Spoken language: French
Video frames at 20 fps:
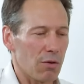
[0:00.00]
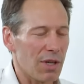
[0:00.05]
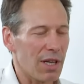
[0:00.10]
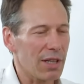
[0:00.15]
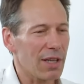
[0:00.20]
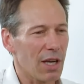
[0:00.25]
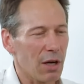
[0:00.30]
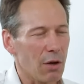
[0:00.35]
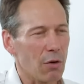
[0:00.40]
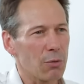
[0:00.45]

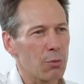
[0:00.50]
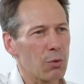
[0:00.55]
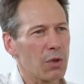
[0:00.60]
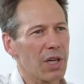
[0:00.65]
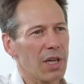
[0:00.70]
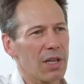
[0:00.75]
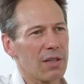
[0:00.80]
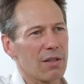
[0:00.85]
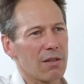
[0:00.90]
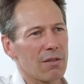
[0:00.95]
guerre en
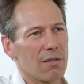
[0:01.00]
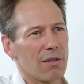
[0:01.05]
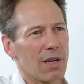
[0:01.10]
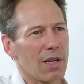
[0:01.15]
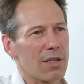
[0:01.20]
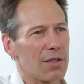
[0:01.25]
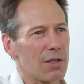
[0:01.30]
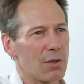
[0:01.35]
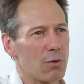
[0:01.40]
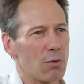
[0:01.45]
Ukraine
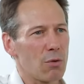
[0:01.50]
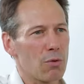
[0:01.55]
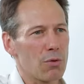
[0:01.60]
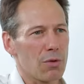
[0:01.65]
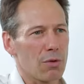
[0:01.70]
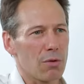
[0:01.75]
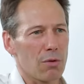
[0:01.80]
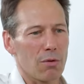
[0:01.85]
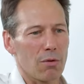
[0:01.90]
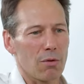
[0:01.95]
a des
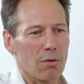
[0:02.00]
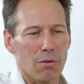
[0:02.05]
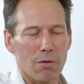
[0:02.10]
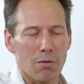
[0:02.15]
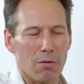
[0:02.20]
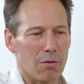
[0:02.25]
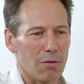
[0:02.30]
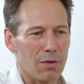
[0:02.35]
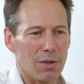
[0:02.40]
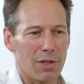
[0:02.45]
causes euh,
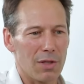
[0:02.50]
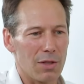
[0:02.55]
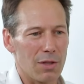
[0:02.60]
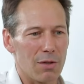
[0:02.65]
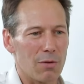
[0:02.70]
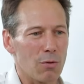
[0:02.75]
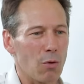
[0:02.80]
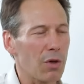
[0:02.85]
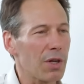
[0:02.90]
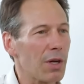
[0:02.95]
qui
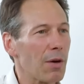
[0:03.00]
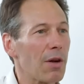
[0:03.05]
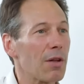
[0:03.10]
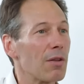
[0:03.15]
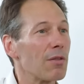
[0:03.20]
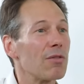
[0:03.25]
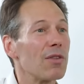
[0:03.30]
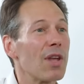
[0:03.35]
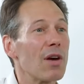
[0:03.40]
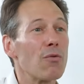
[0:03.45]
n'ont
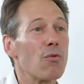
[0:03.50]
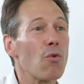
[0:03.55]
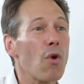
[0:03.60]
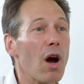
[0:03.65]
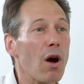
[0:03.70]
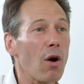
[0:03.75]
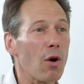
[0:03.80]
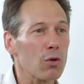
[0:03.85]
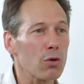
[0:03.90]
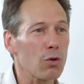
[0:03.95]
rien à
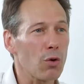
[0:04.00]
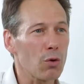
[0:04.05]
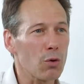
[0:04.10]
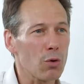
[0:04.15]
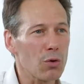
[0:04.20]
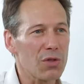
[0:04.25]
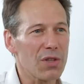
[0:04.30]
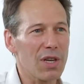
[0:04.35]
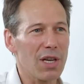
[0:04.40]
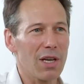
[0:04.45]
voir en tant
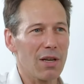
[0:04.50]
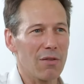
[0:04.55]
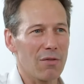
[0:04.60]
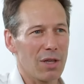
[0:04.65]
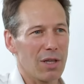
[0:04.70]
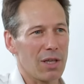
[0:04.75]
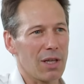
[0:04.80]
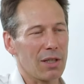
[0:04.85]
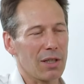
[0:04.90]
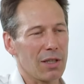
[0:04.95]
que telle
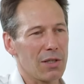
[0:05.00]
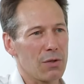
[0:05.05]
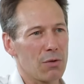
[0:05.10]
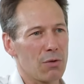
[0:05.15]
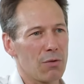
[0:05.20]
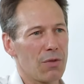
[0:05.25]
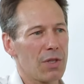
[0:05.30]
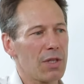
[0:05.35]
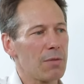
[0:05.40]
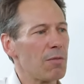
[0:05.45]
avec la crise
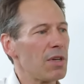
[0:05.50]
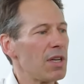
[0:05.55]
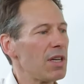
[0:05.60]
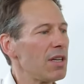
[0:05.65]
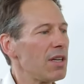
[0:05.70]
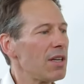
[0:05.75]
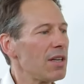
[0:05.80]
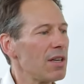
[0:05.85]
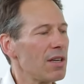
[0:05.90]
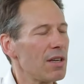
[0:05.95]
Covid, mais
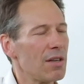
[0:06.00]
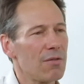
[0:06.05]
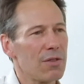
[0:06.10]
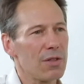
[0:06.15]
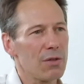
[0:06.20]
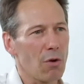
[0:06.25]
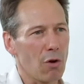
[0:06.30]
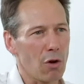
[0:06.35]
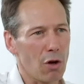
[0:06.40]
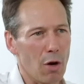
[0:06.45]
il est
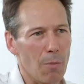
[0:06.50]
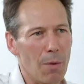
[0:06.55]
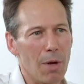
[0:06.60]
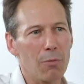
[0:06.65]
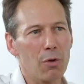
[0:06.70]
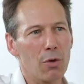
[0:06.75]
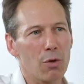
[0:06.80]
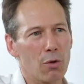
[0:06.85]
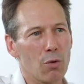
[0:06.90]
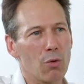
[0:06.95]
évident quand
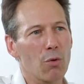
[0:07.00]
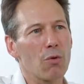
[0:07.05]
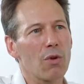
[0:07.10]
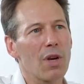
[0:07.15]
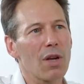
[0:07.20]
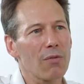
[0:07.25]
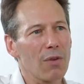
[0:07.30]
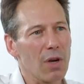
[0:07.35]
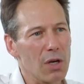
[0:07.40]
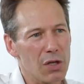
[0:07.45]
même que
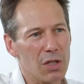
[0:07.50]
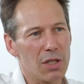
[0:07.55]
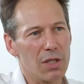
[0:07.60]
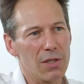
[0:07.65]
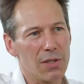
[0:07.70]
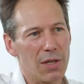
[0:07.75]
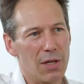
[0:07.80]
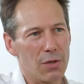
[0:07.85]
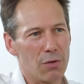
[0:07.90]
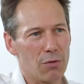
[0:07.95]
la
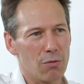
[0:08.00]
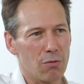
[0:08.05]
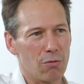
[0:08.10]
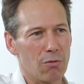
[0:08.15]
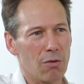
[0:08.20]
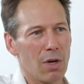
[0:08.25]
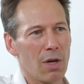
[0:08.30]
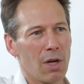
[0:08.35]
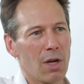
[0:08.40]
fragilisation